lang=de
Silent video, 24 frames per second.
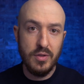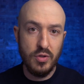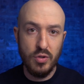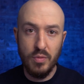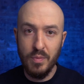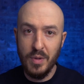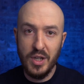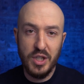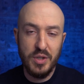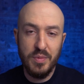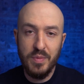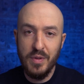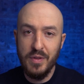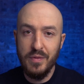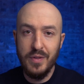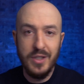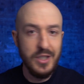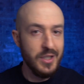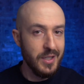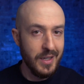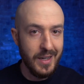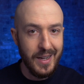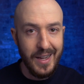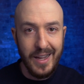zum Beispiel wenn
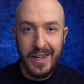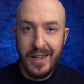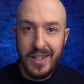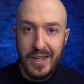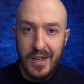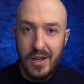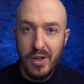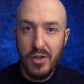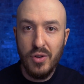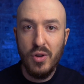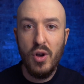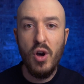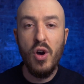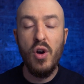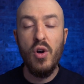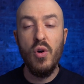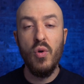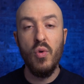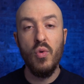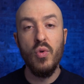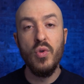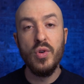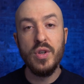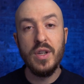sie reagieren
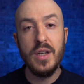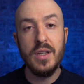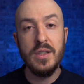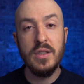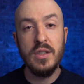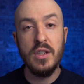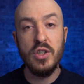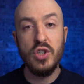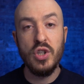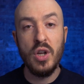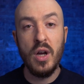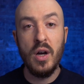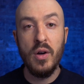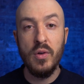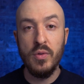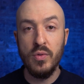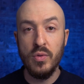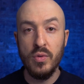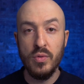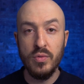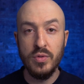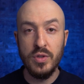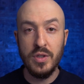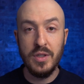oder sie
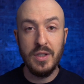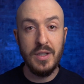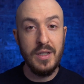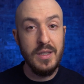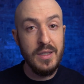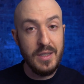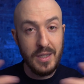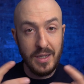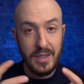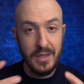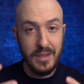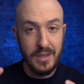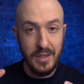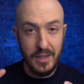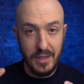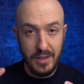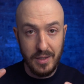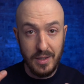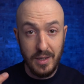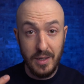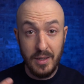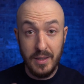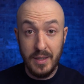schauen uns ins Gesicht.